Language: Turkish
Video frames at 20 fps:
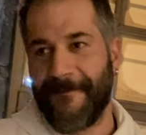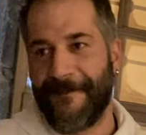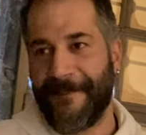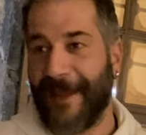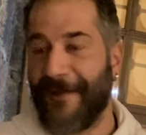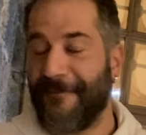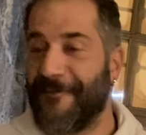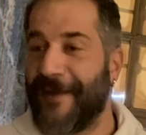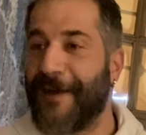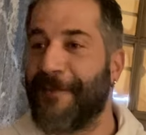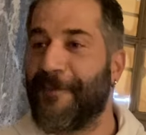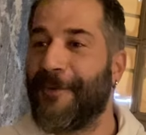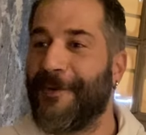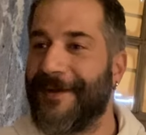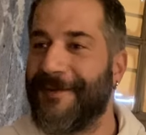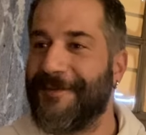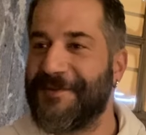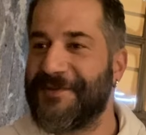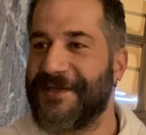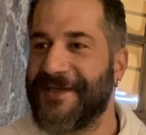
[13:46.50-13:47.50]
Enver
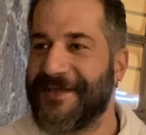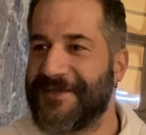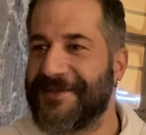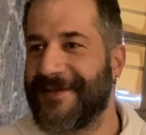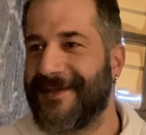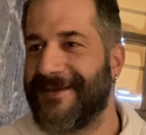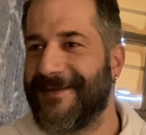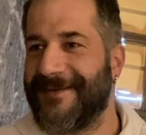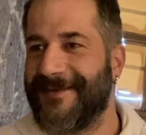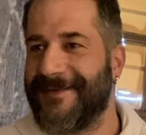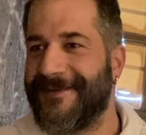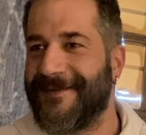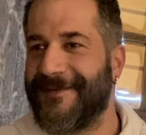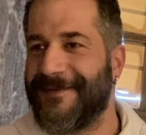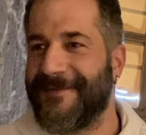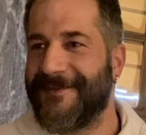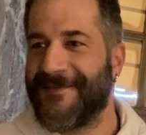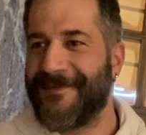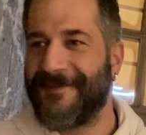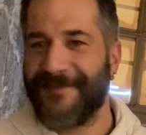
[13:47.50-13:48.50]
böyle bir şey işte.
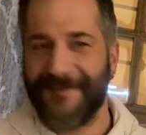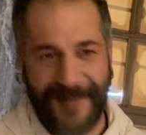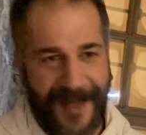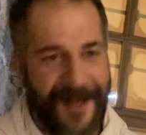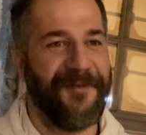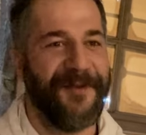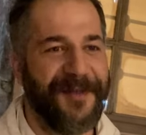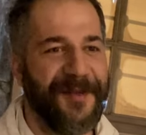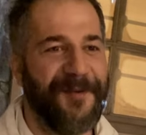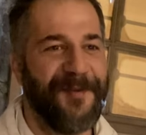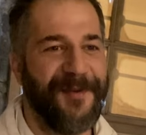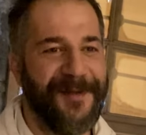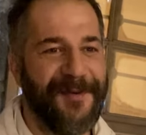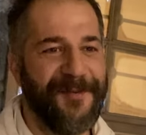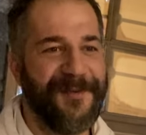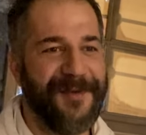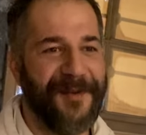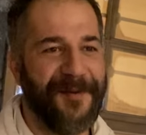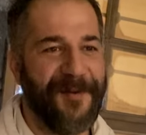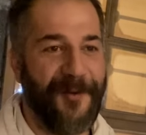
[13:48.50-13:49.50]
Yeni bir Anlatabildim
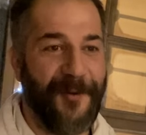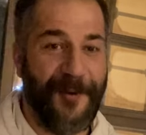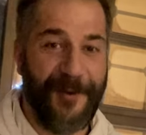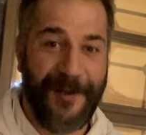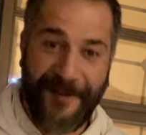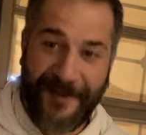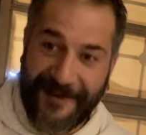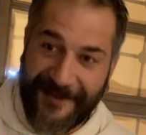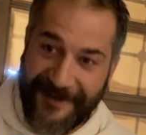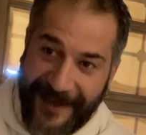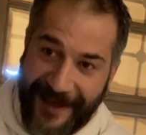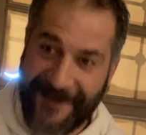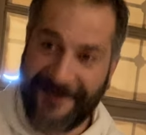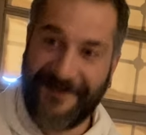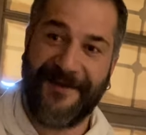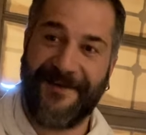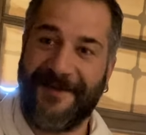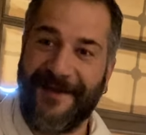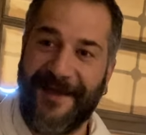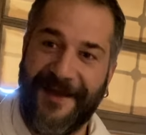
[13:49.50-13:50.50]
mi demek? Öyle bir
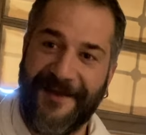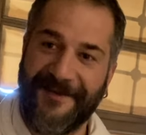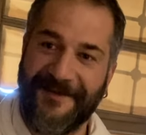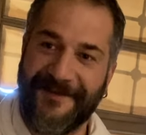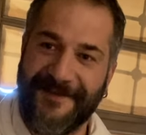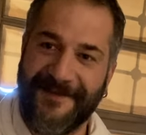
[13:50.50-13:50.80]
tehdit yani.